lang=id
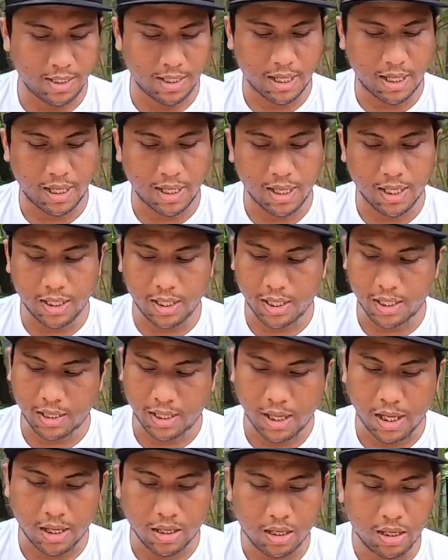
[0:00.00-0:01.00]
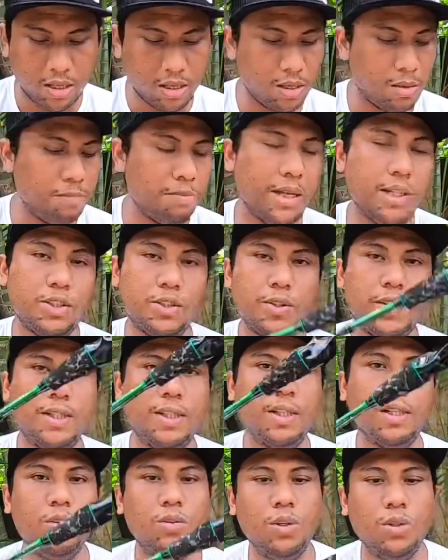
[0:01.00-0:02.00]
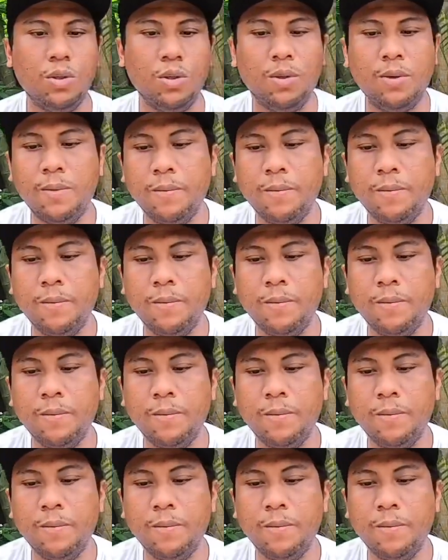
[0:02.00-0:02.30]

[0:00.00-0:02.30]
sekarang kita ke bajuinnya dulu